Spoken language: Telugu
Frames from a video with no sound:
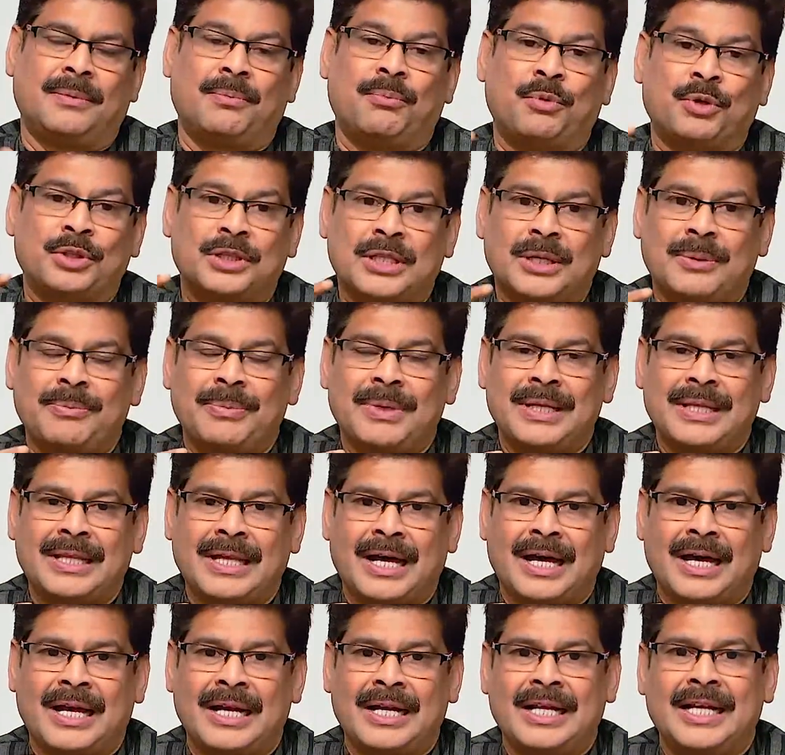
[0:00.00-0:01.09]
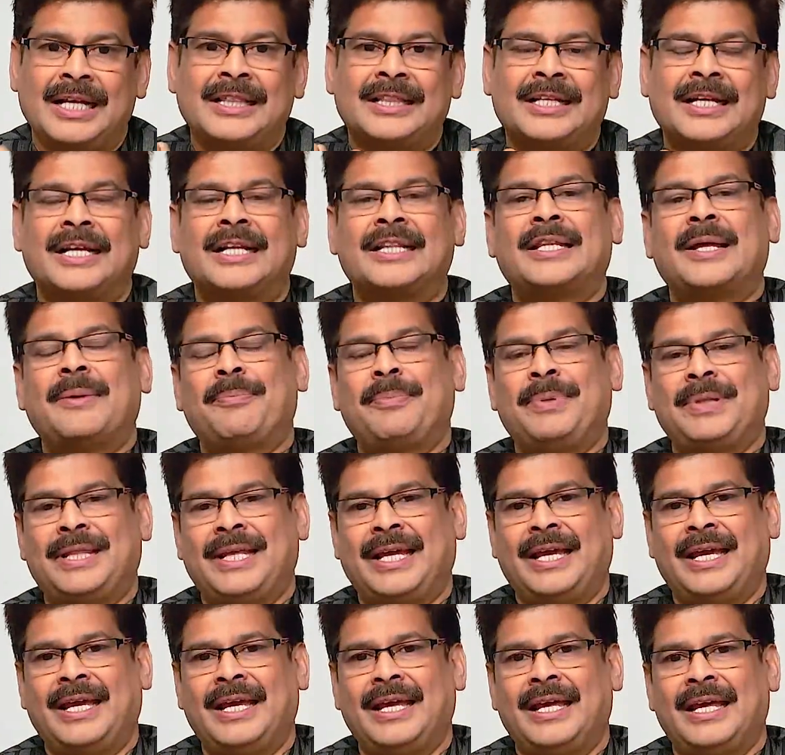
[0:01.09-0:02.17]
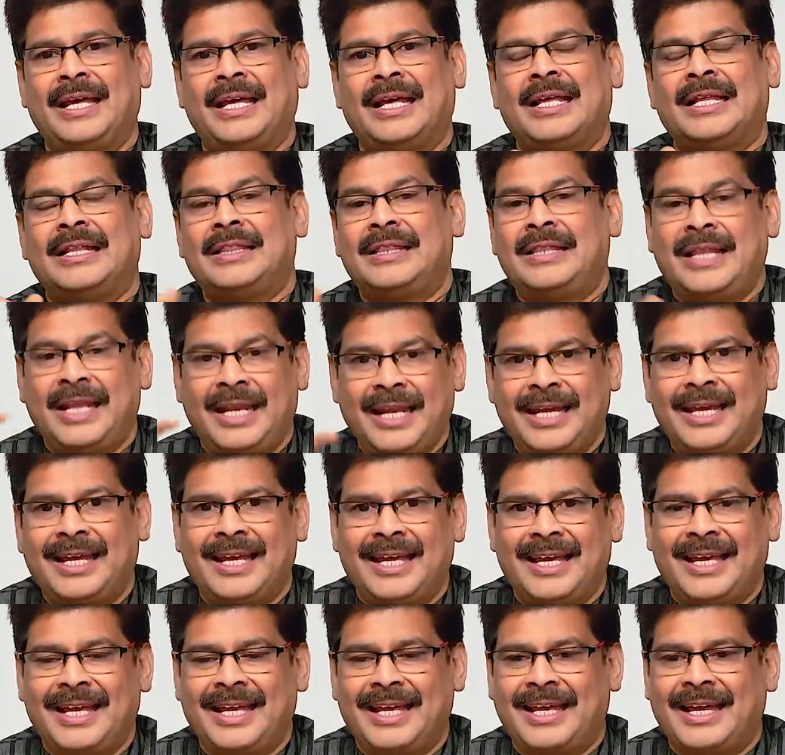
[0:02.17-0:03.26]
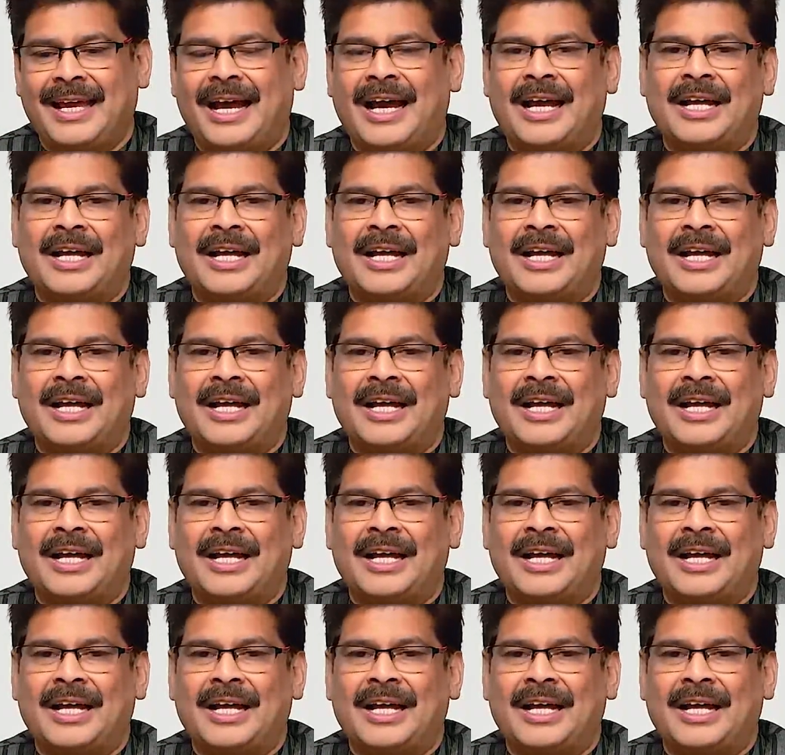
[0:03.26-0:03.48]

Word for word: మూత్రం మీద నియంత్రణ తప్పితే తిరిగి ఆ